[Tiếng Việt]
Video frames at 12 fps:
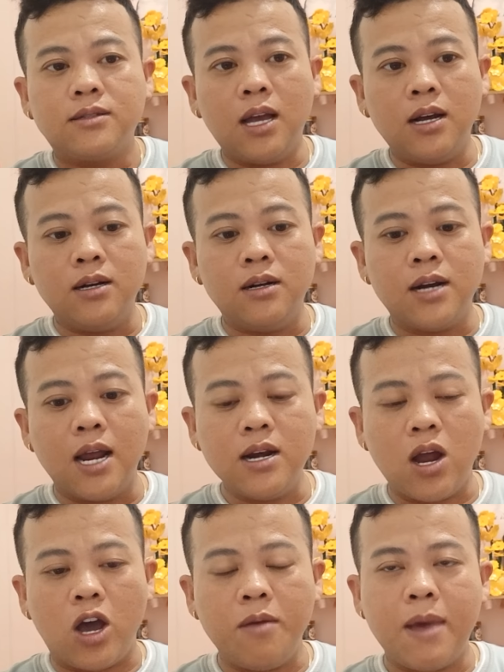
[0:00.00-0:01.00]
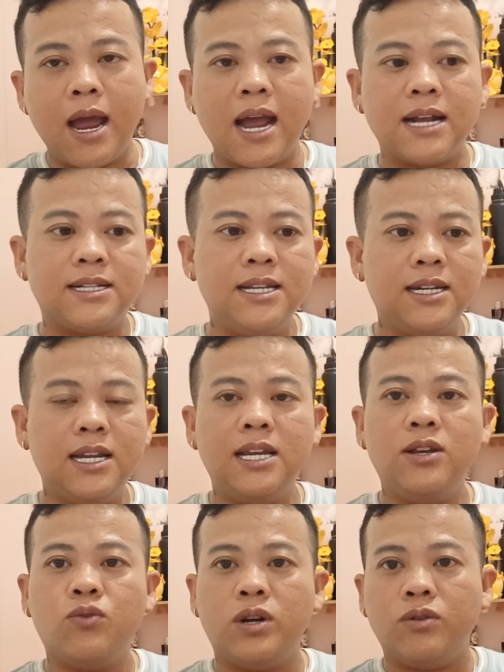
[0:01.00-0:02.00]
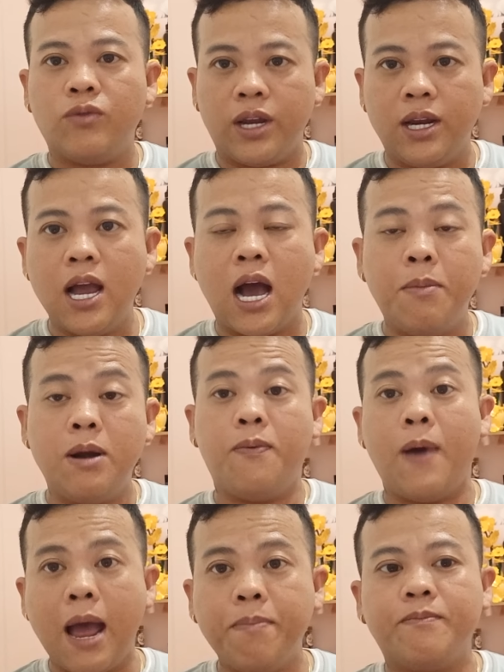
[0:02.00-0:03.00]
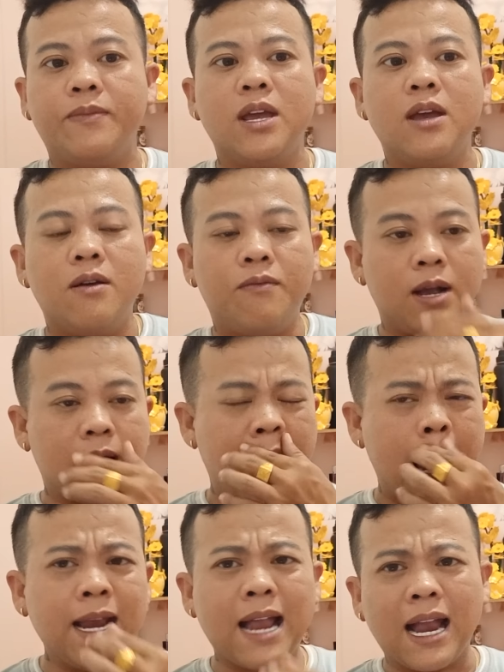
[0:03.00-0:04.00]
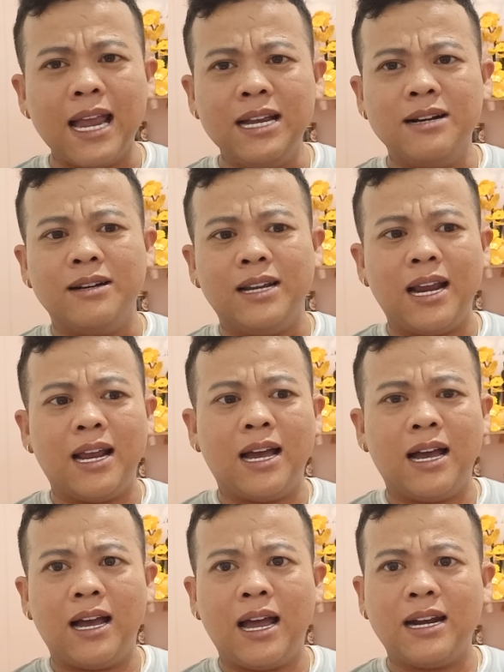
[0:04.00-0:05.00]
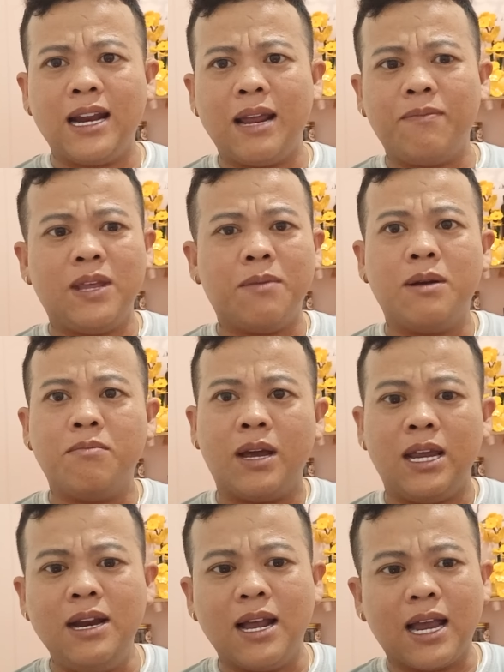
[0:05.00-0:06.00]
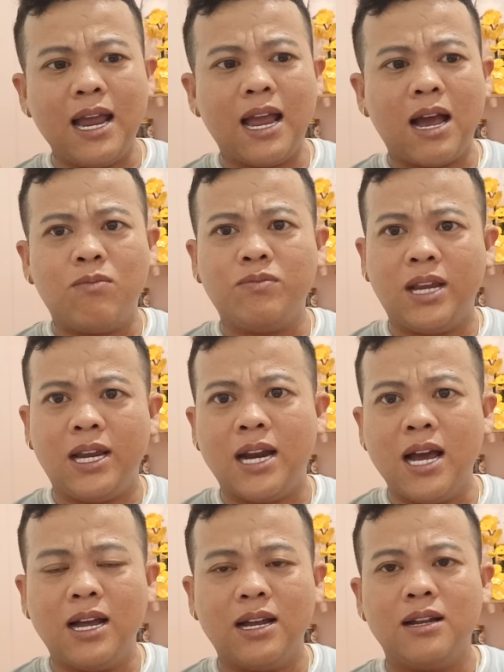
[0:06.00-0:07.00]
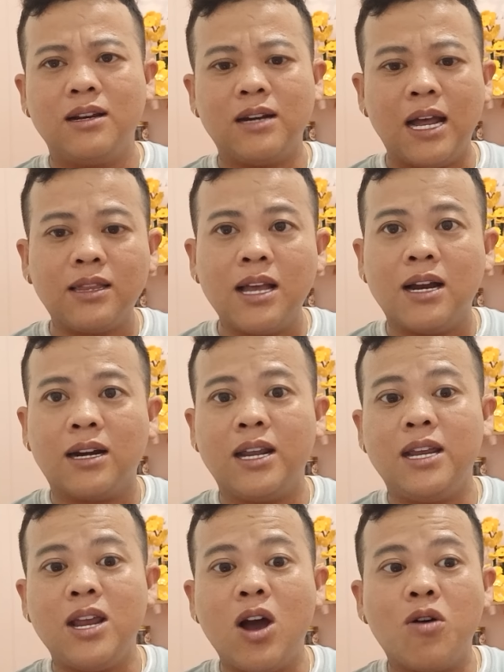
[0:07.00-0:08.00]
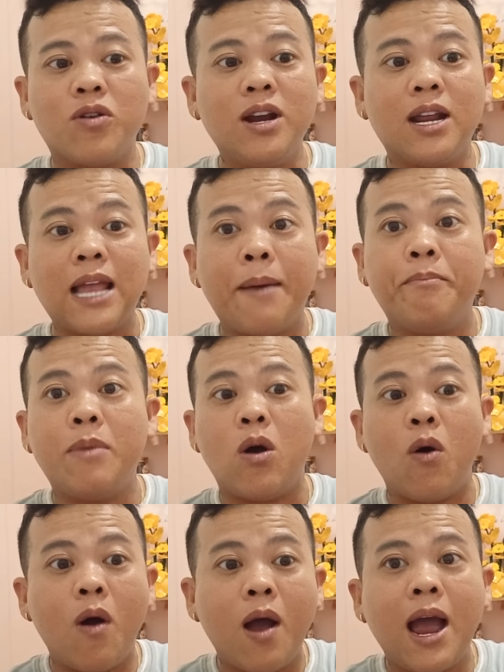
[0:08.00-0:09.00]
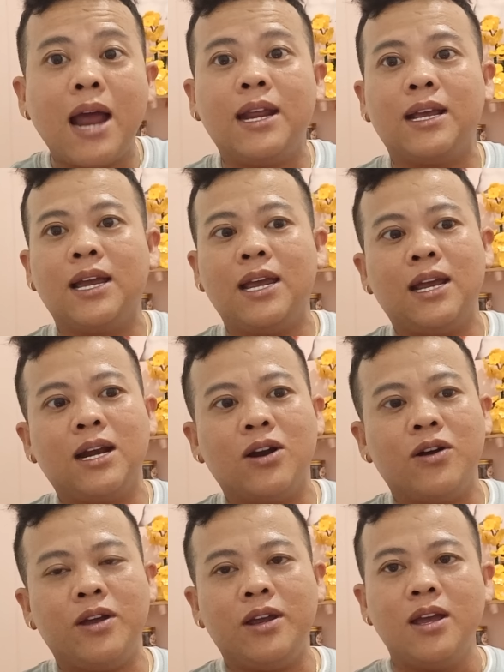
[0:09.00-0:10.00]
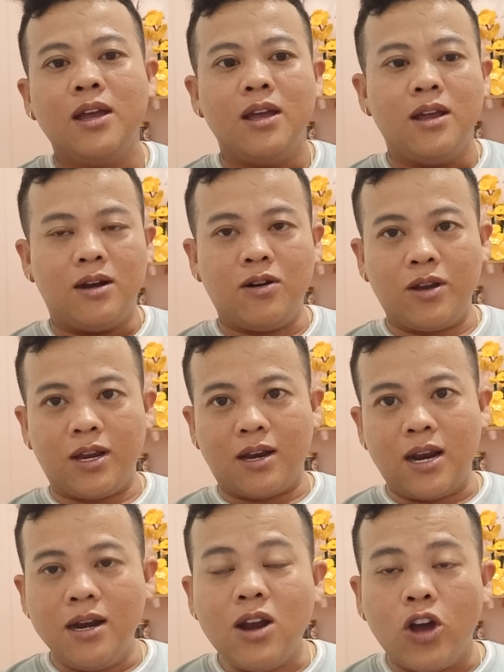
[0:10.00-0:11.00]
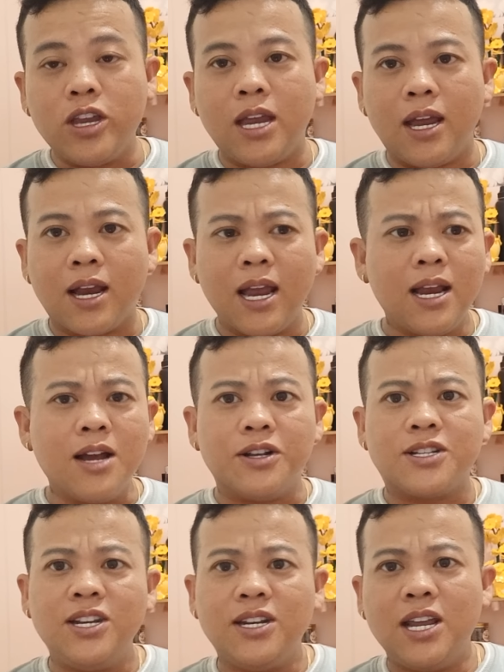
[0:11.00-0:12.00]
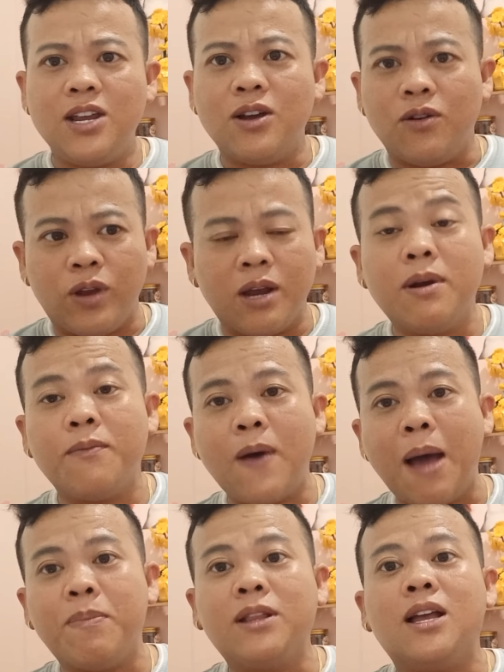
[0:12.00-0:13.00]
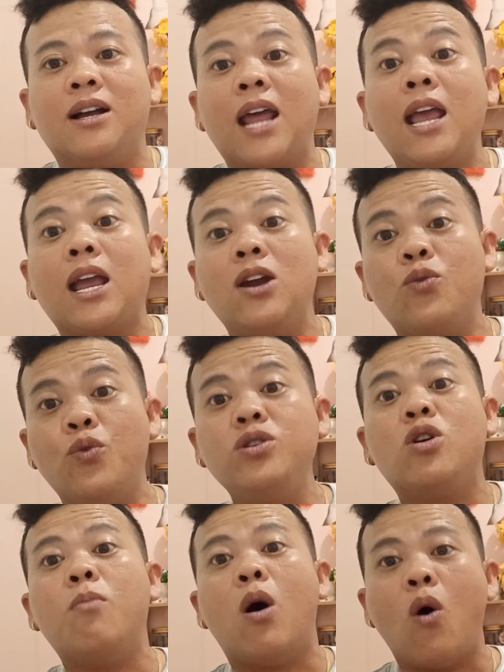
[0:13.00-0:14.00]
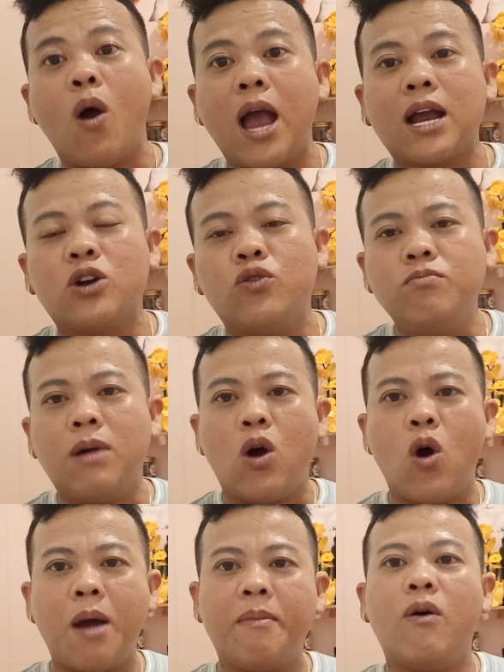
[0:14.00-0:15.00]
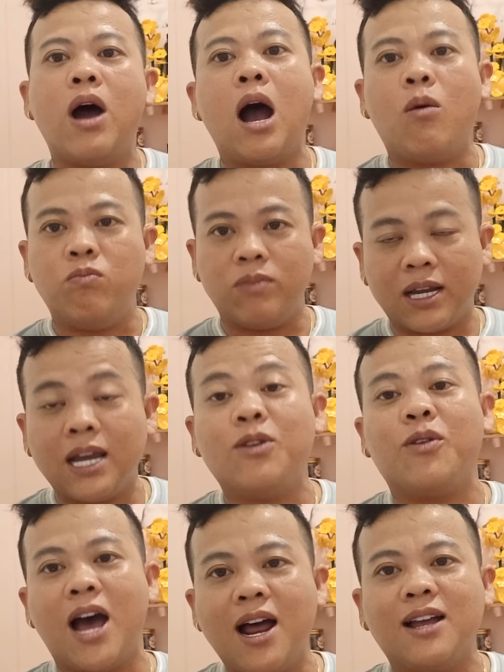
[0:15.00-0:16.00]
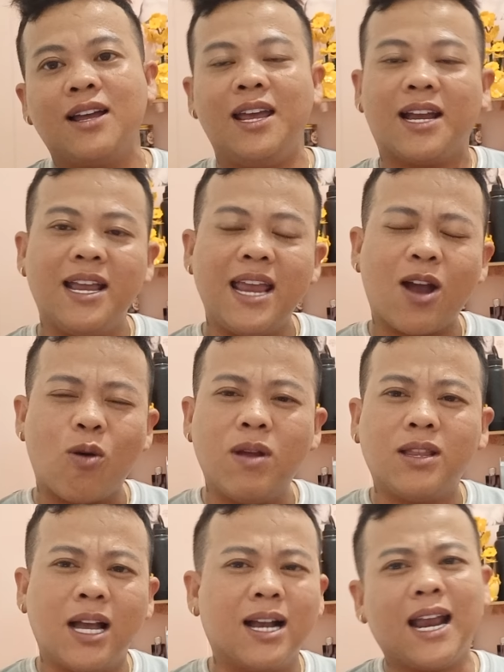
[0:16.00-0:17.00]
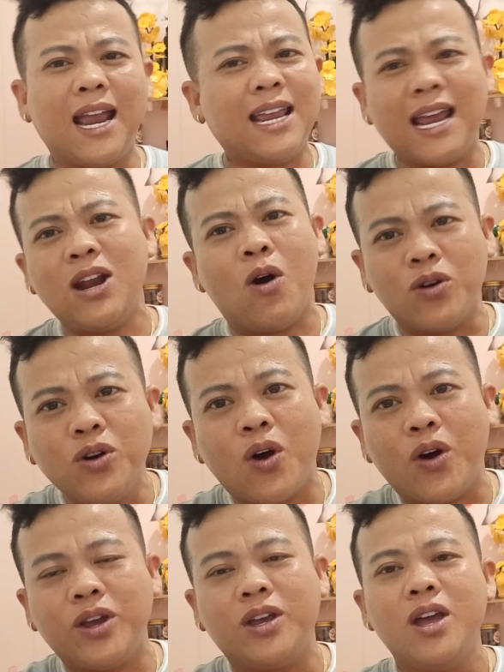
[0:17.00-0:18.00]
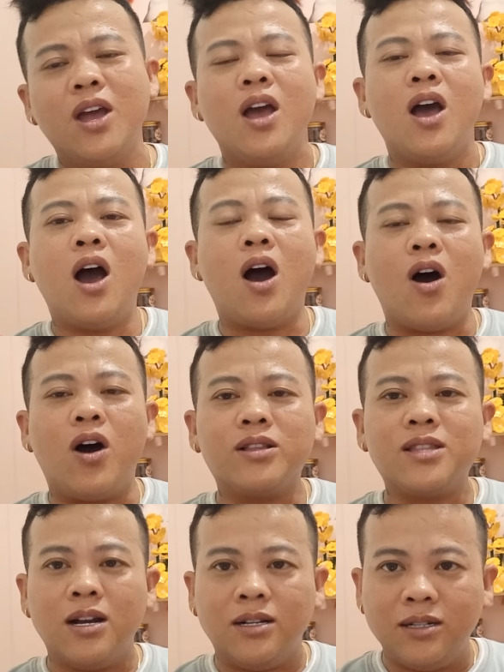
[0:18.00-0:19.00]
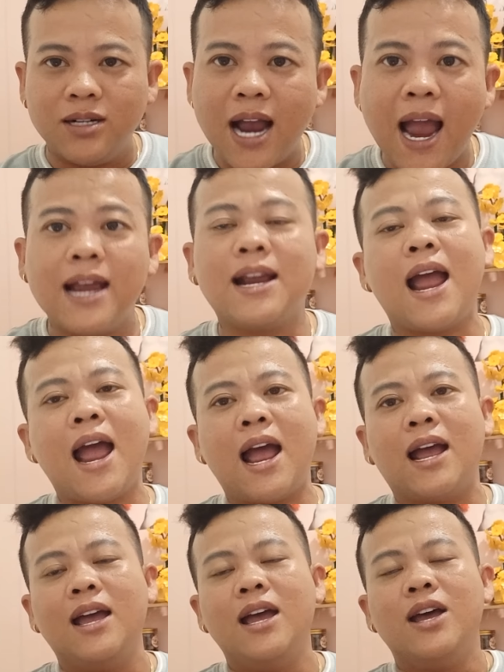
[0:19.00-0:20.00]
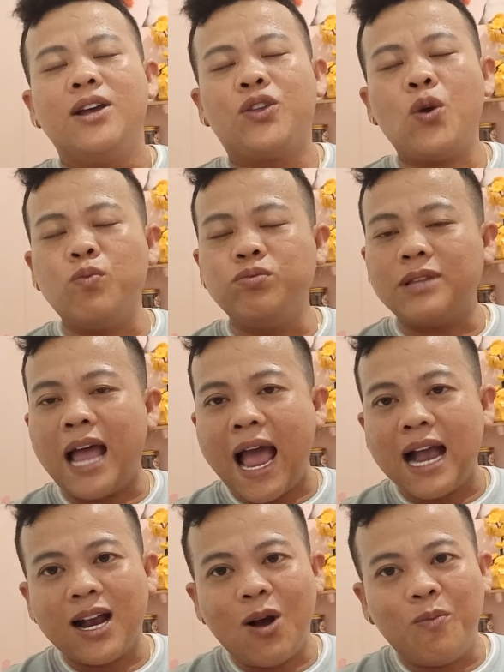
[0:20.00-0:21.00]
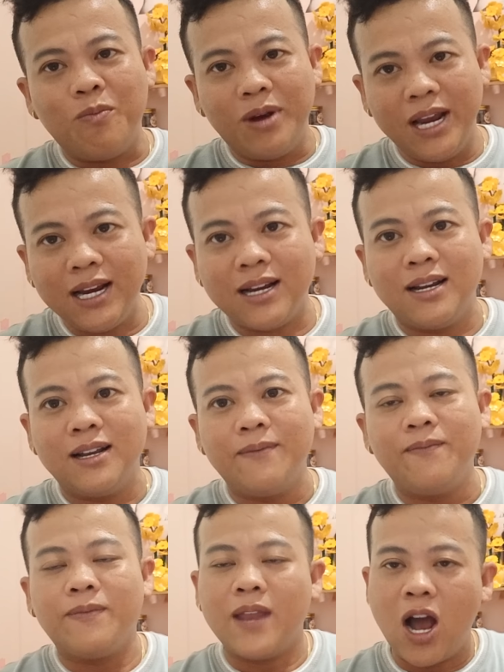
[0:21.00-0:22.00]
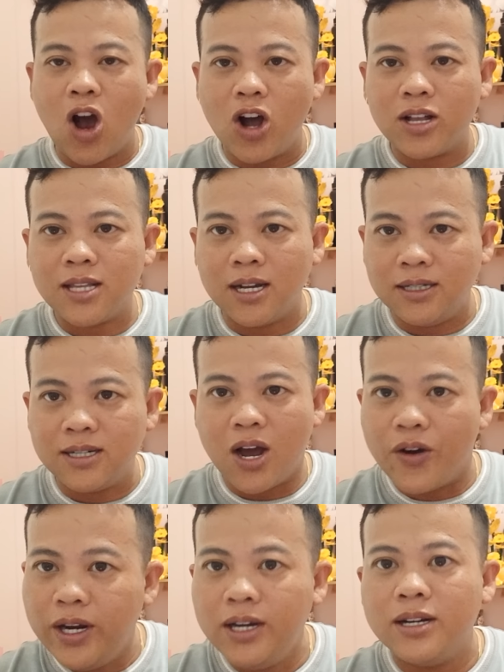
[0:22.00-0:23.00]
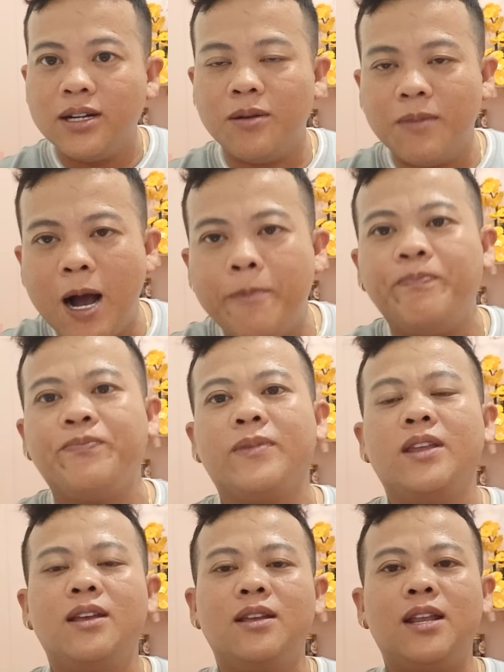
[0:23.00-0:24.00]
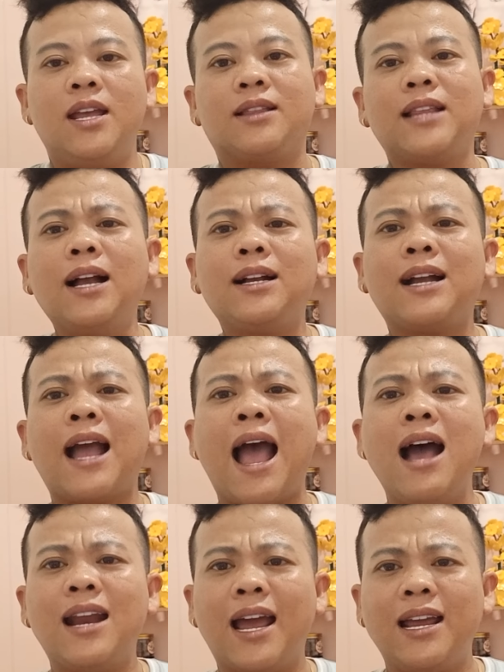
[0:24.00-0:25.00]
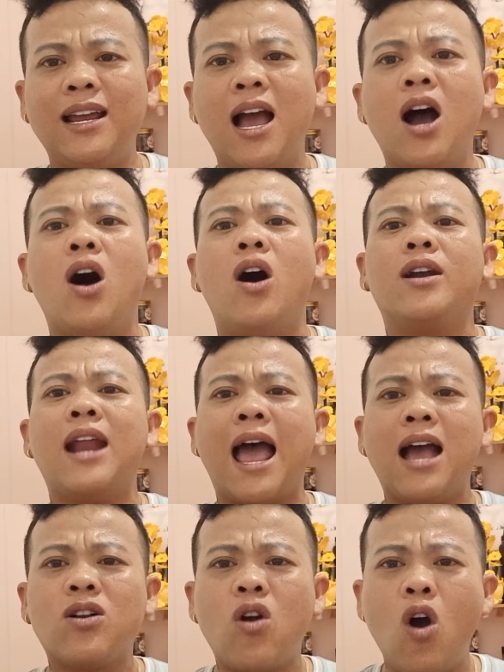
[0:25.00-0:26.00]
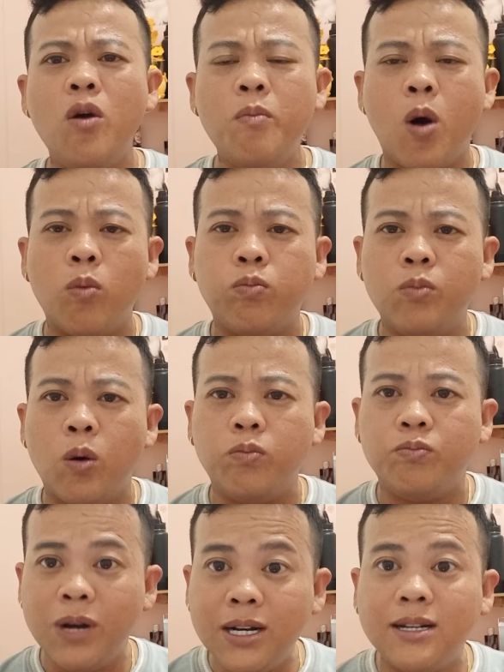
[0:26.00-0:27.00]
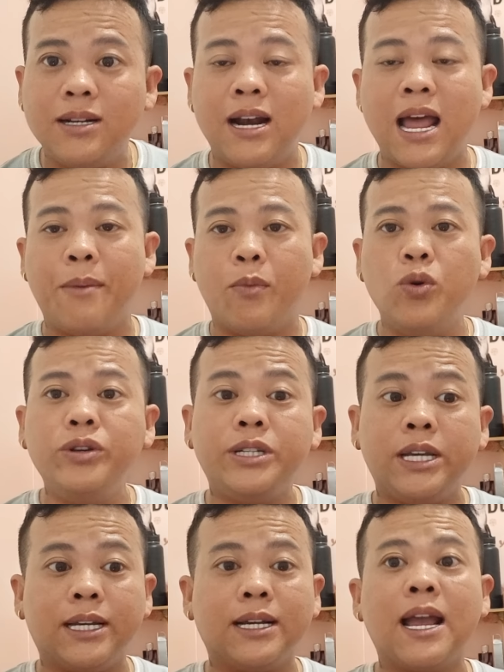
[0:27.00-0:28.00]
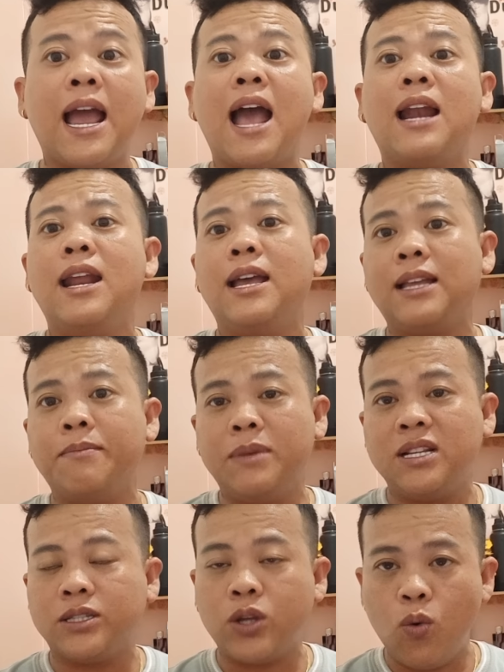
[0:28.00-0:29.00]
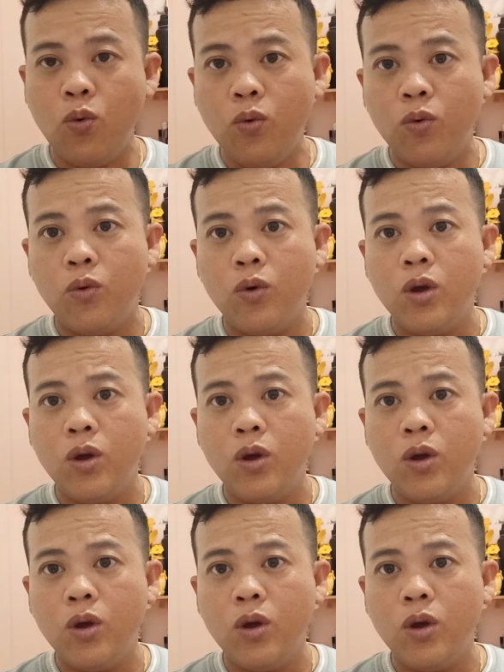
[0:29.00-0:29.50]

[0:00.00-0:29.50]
từ đến nỗi mà Cindy Quỳnh Nguyễn ở Bình Pháp và kể cả cái người à, anh em gì bên Mỹ là cái ông gì đó đã từng đi vô nói là thăm bà Hoa này kia rồi rồi đến nỗi chị cái người Cindy Quỳnh Nguyễn bên Pháp đã từng thấy cái rún của bà Hoa cái rún bà Hoa màu hồng này kia rồi đó thì cả nhà cũng đã từng nghe giai đoạn đó rồi họ tự khai ra chúng ta không biết họ tự nói đúng không thì tất cả ở đây họ đã có một mục đích là muốn triệt hạ Lê Thanh Minh Tú